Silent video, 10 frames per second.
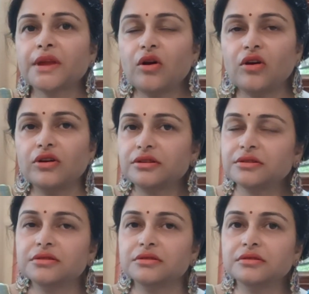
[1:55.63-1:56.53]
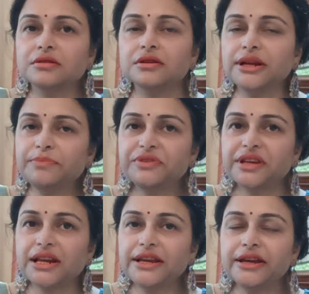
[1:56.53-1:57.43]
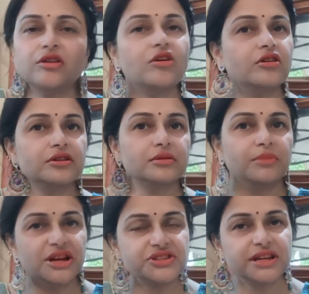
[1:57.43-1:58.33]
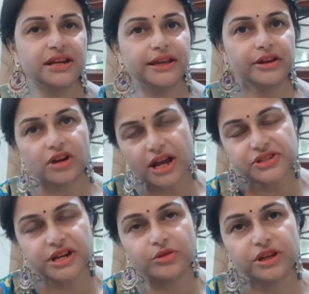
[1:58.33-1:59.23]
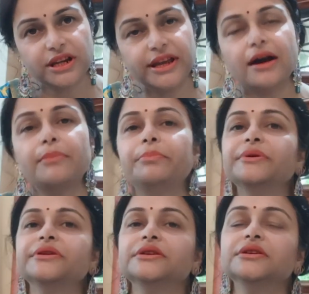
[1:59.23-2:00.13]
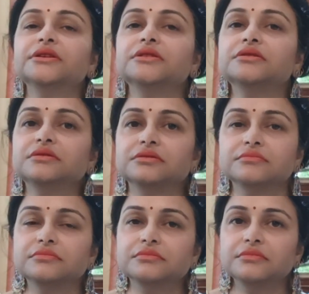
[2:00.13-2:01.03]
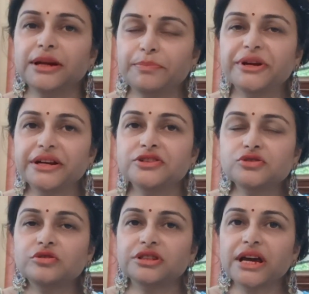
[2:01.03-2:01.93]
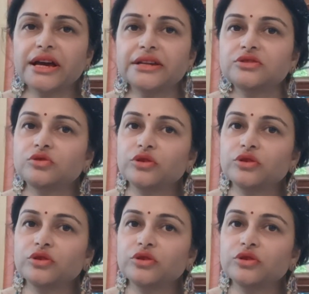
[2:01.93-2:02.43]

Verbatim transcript: और लिप्स uh, के लिए और ब्लश के लिए और आई के लिए आप लिप um, टिंट जो होता है जिसको